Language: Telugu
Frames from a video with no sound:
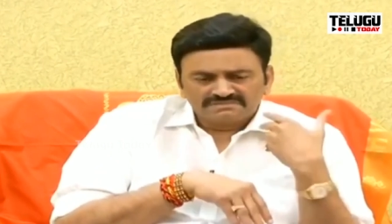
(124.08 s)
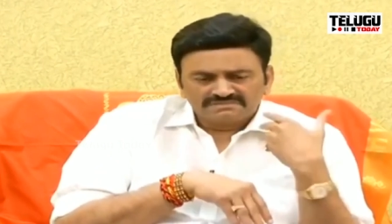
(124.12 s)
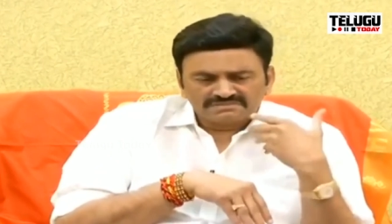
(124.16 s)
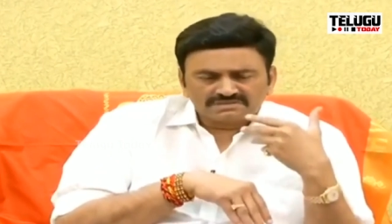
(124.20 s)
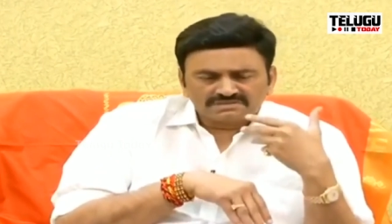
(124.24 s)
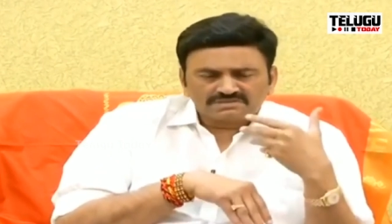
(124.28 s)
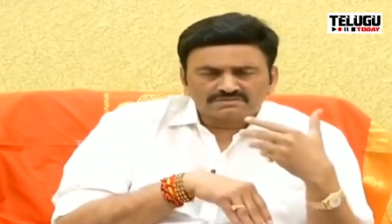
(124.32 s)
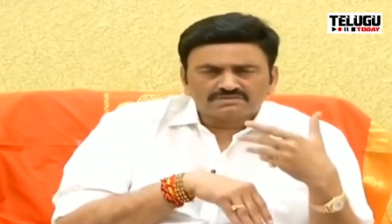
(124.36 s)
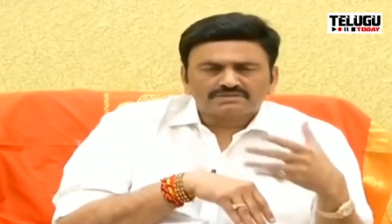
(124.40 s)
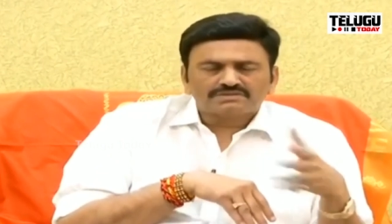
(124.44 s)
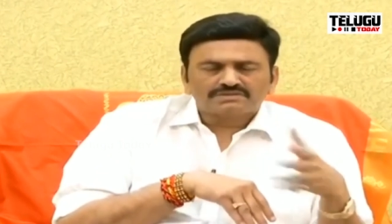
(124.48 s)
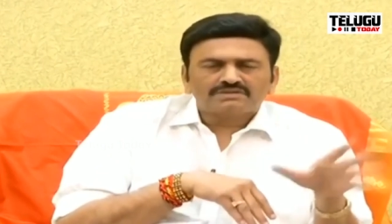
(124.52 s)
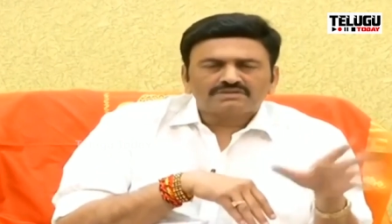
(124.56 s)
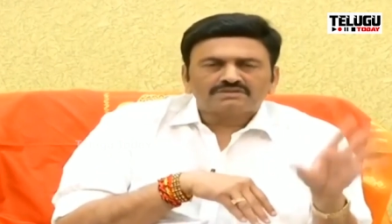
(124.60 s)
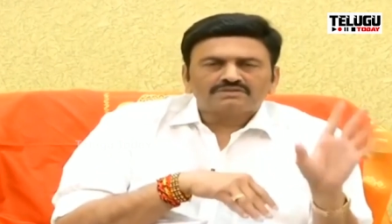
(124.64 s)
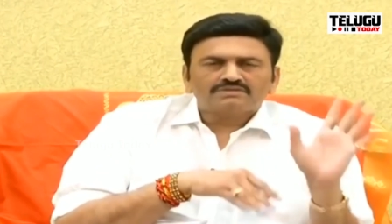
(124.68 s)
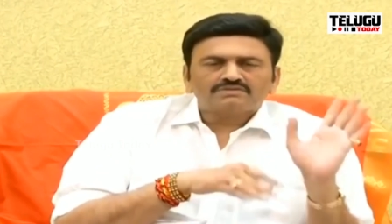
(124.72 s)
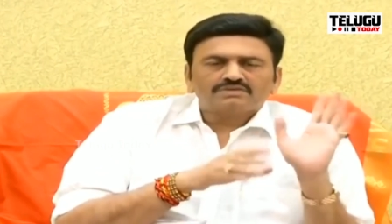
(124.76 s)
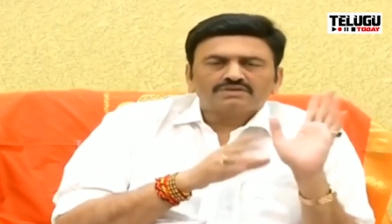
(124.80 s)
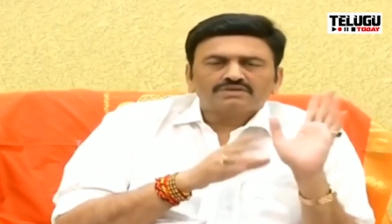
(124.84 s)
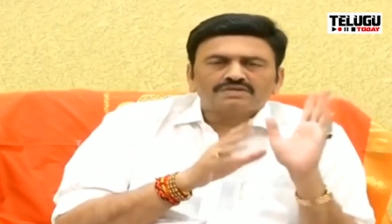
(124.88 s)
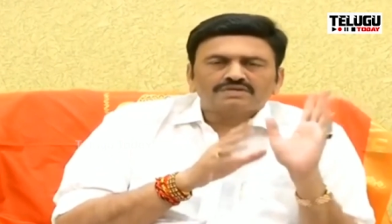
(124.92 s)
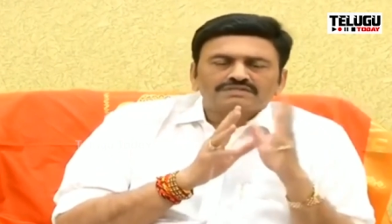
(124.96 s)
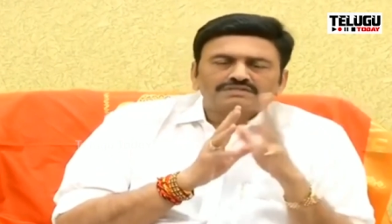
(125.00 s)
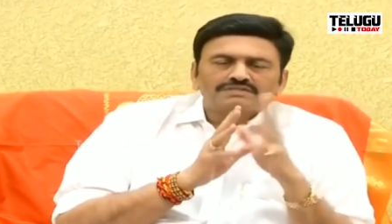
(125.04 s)
ఇష్టం వచ్చినట్టు
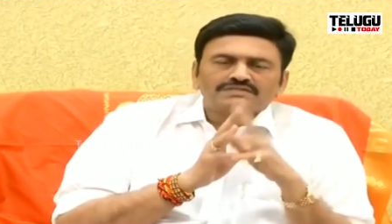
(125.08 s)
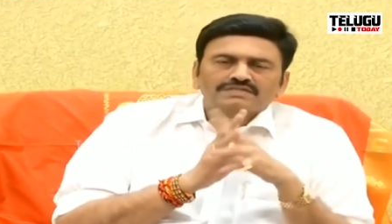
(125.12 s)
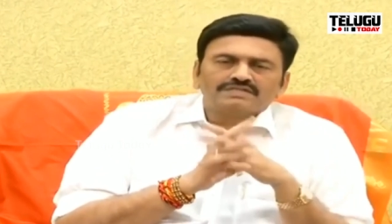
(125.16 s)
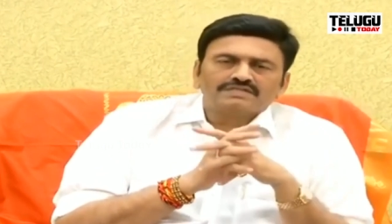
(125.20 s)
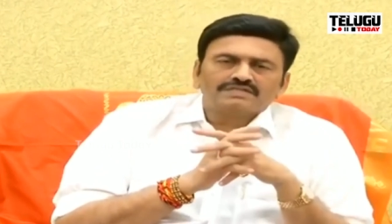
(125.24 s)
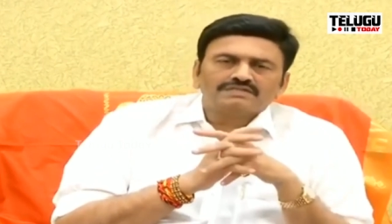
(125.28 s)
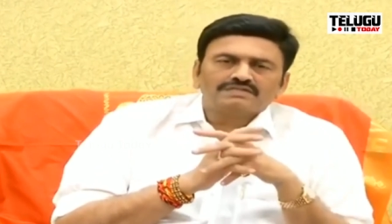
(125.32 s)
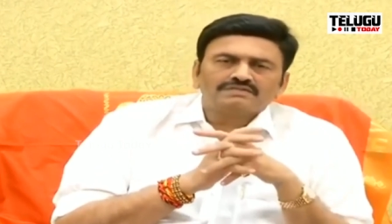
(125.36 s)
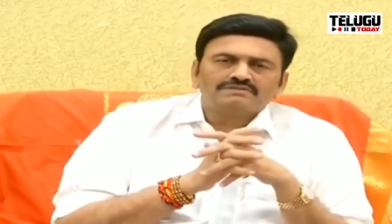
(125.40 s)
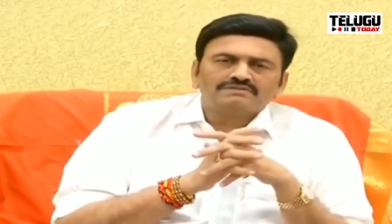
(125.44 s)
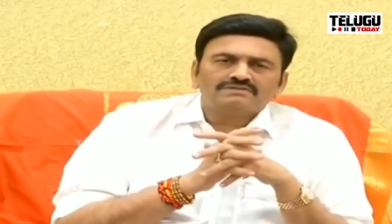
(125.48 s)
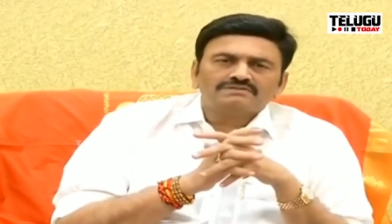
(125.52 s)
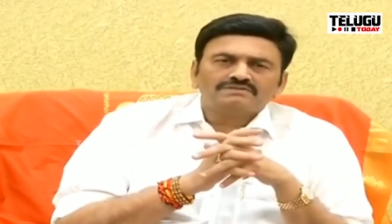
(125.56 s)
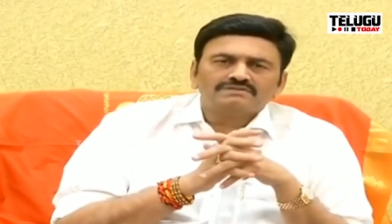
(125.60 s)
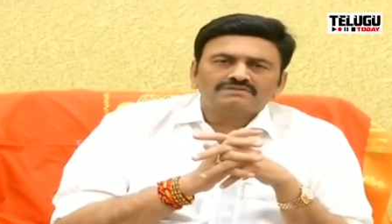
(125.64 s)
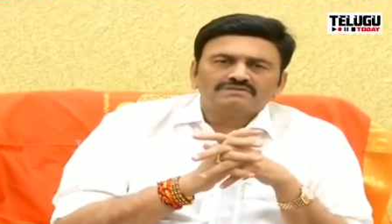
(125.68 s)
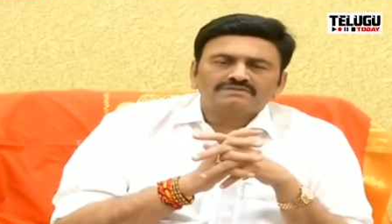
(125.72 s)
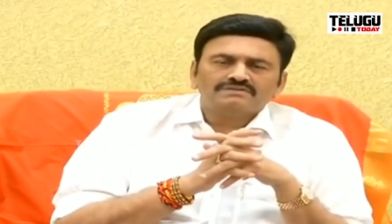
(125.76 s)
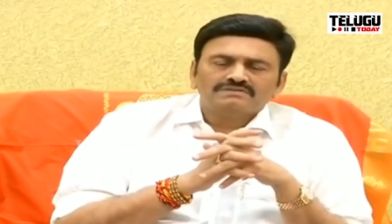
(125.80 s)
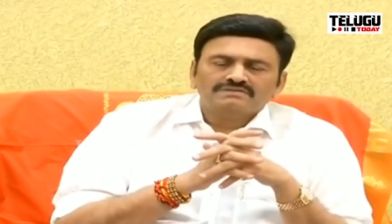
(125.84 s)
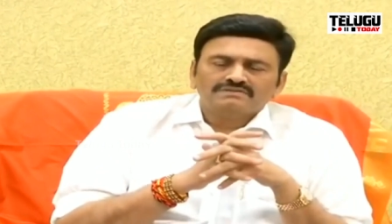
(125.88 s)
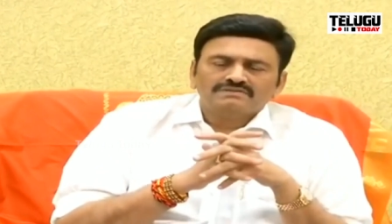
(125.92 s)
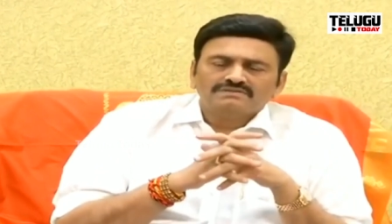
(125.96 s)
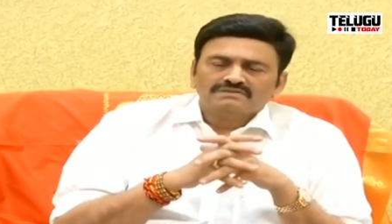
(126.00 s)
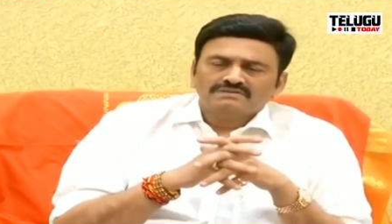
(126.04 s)
కొట్టేస్తున్నారు
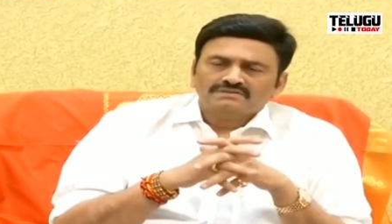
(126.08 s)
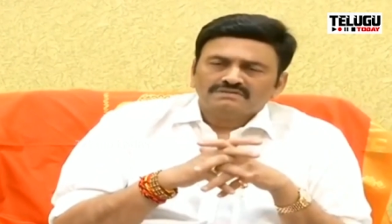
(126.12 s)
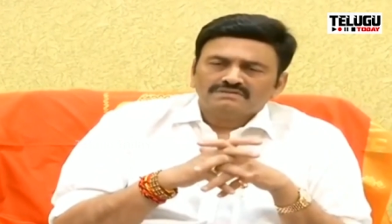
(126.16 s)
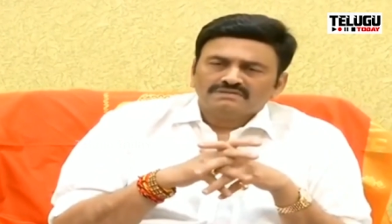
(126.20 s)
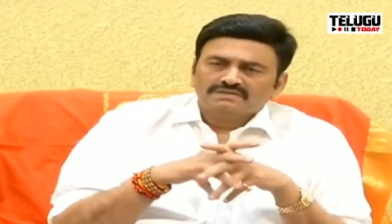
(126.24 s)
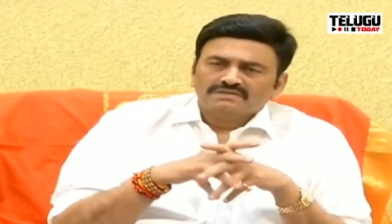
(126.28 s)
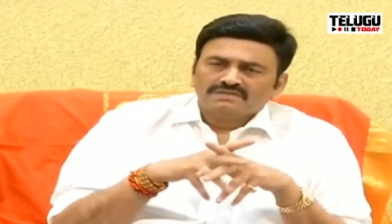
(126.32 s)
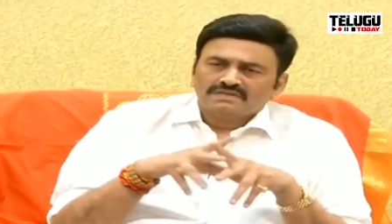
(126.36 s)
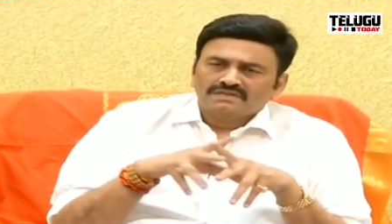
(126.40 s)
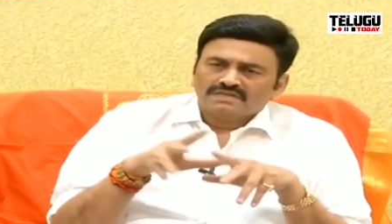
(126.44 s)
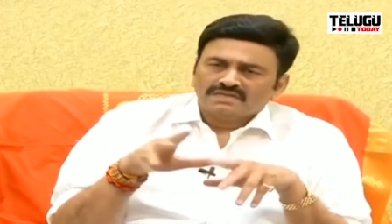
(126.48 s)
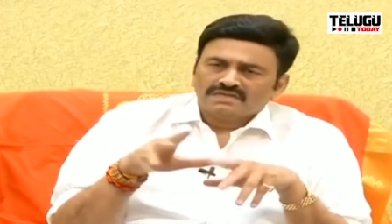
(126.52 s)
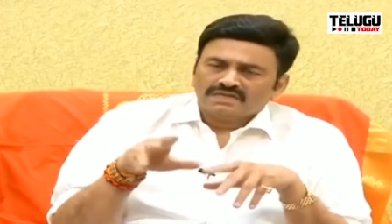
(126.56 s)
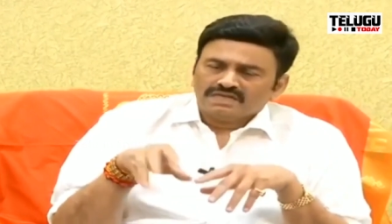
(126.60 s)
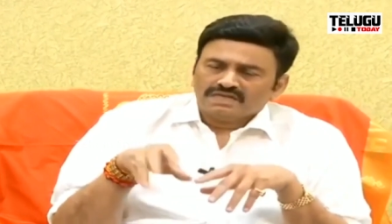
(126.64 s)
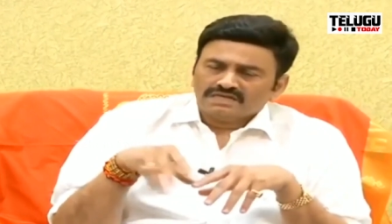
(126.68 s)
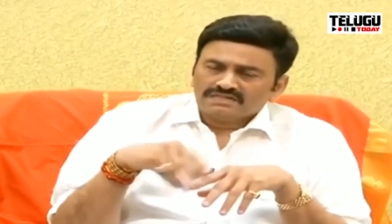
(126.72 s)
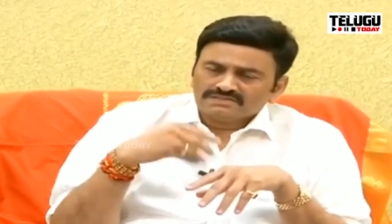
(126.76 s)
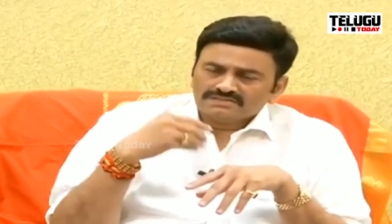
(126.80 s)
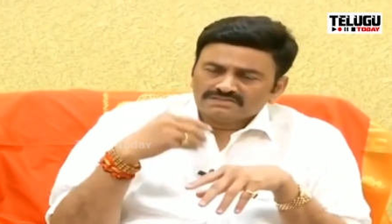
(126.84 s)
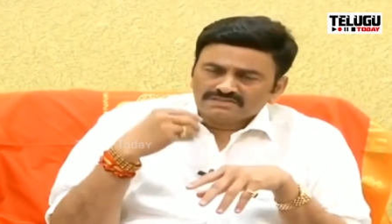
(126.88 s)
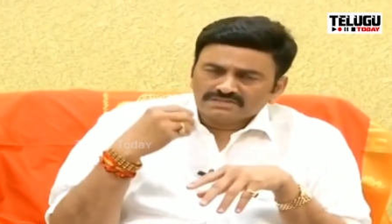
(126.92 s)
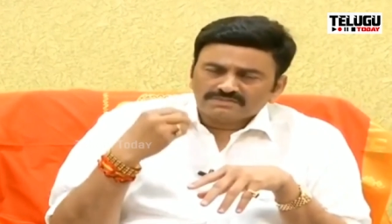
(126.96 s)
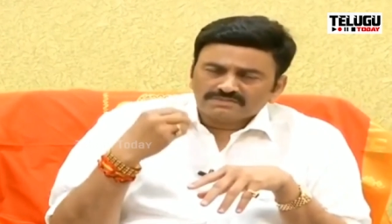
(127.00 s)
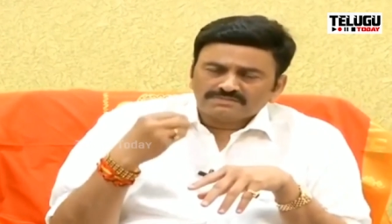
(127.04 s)
ఆ
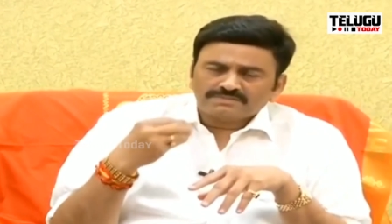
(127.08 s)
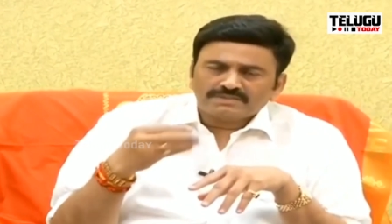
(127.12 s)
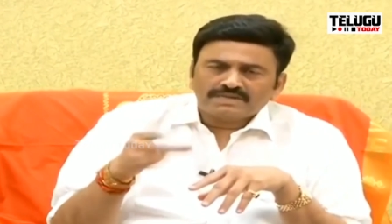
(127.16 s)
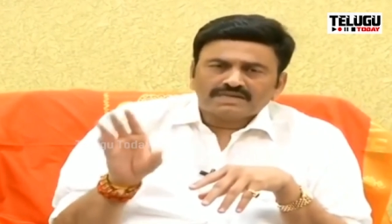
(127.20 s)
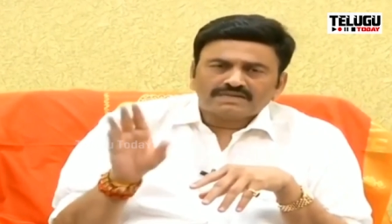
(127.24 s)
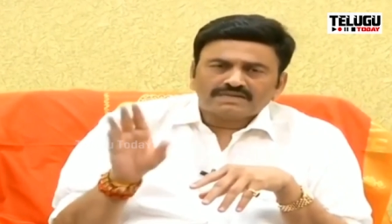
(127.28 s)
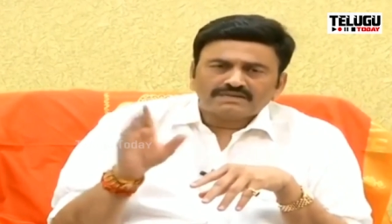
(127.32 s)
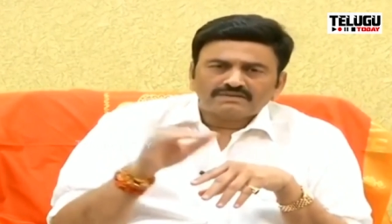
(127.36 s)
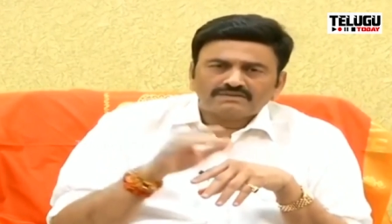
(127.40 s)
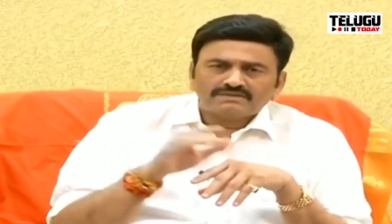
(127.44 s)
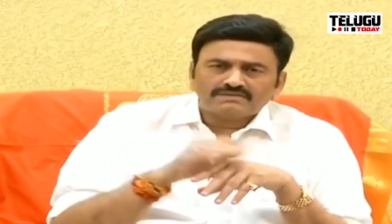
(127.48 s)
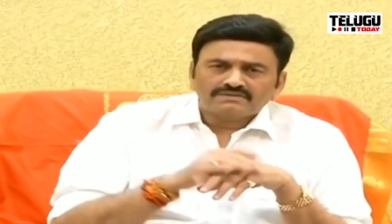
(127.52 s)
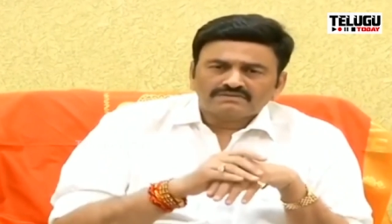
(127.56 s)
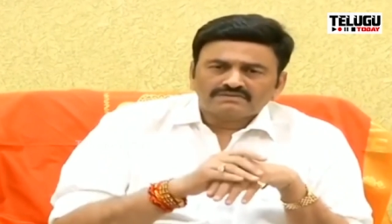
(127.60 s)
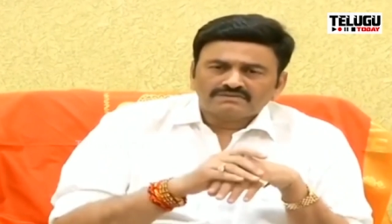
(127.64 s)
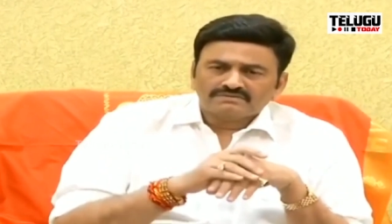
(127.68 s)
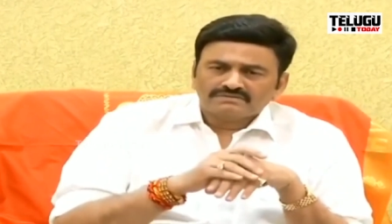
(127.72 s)
ఇచ్చిన ప్లాన్లో